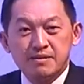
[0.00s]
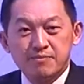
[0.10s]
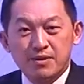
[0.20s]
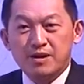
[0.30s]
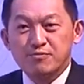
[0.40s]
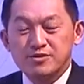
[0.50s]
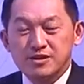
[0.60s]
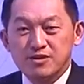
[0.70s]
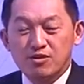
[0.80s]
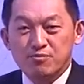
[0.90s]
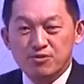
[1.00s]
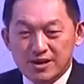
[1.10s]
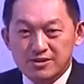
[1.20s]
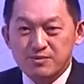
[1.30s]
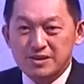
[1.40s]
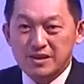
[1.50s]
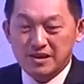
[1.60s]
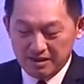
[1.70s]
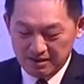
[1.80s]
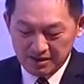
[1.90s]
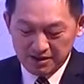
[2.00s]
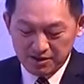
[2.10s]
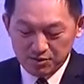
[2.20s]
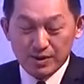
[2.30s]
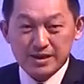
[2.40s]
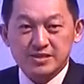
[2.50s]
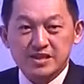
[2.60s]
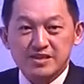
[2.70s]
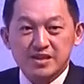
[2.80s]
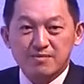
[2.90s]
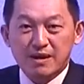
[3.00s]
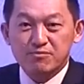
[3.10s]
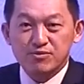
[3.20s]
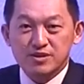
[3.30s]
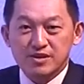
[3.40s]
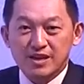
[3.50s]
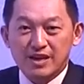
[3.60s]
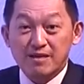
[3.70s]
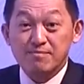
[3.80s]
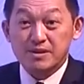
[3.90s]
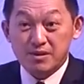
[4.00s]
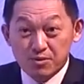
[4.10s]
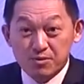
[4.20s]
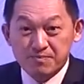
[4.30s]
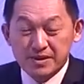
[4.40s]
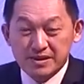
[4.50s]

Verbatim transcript: เวลาเราพูดถึงเรื่องของ productivity หรือว่าสิ่งที่กำลังพูดถึงในการปฏิรูป